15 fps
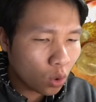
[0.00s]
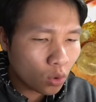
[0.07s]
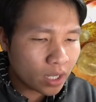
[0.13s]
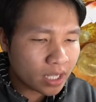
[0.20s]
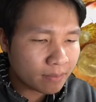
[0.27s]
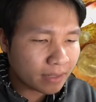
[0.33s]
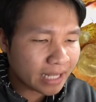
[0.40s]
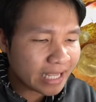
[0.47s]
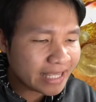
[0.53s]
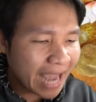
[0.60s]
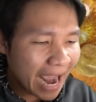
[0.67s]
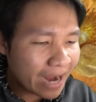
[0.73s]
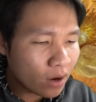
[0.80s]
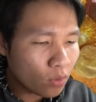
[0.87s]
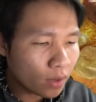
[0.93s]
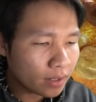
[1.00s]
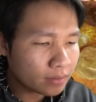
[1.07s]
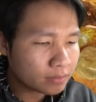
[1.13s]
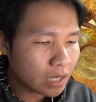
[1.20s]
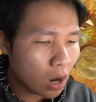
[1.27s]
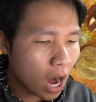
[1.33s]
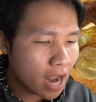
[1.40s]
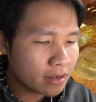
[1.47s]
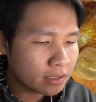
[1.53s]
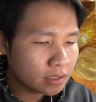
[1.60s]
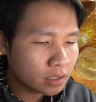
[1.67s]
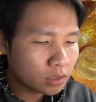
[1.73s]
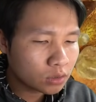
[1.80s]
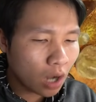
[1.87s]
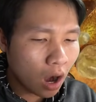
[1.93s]
cua này nhìn mà thấy chán luôn á rồi
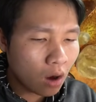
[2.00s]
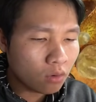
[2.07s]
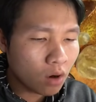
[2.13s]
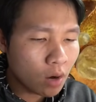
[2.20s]
trời